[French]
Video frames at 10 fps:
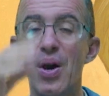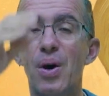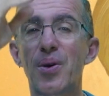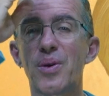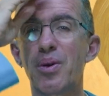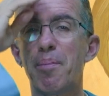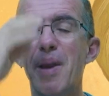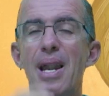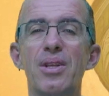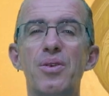Au nom du
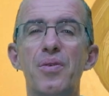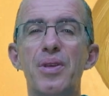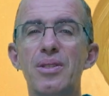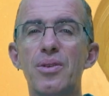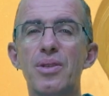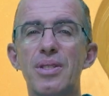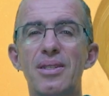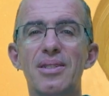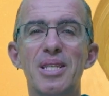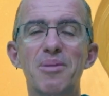Père et du Fils et du
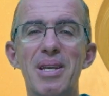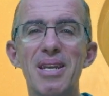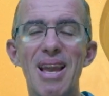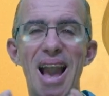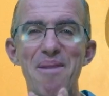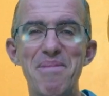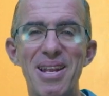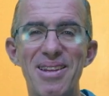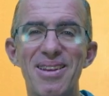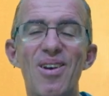Saint-Esprit,
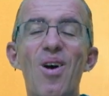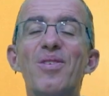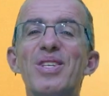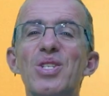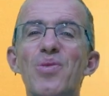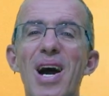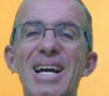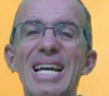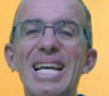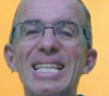Amen. Grande joie
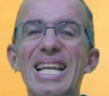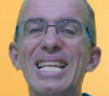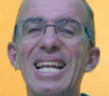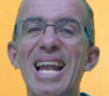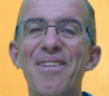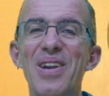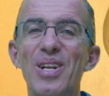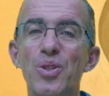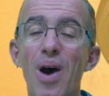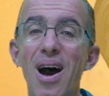d'être là
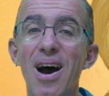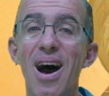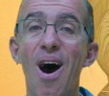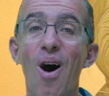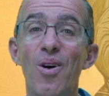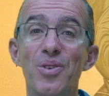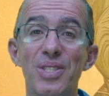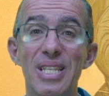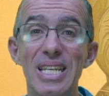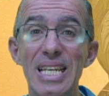avec toi en
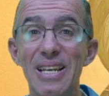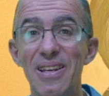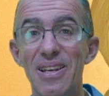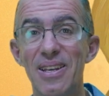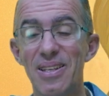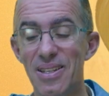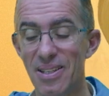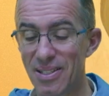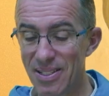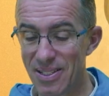ce
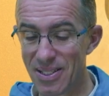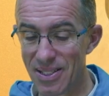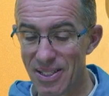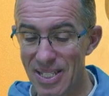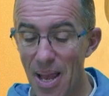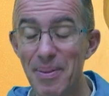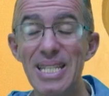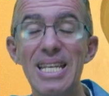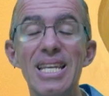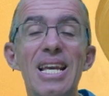euh,
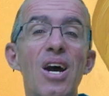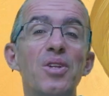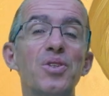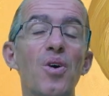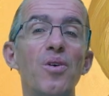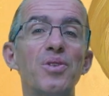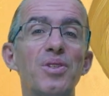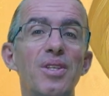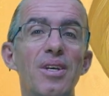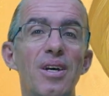samedi
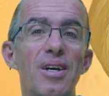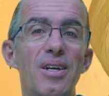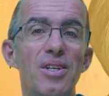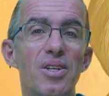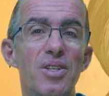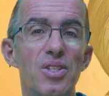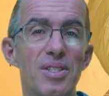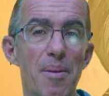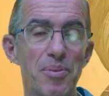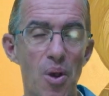30 euh,
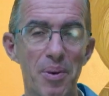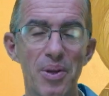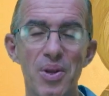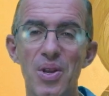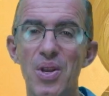septembre.